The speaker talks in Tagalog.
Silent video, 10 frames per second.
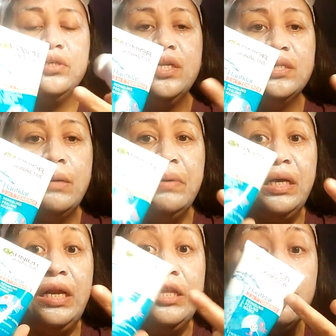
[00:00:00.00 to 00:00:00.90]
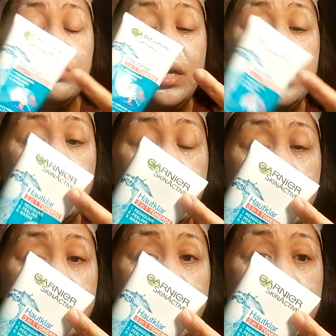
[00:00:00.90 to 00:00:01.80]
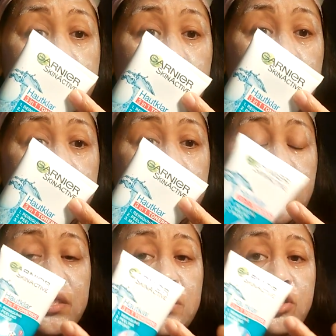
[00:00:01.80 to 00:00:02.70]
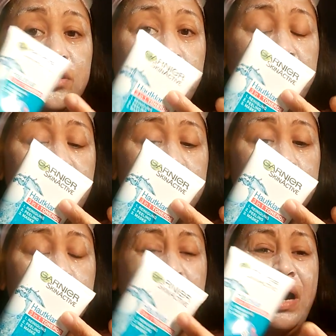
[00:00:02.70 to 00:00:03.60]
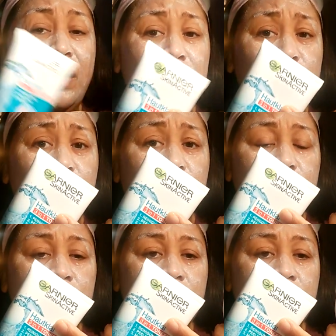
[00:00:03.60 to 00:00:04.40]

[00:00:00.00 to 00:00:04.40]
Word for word: sinasabing ganitong ganito ang bibilihin nyo kasi dyan sa Pinas, mahal to.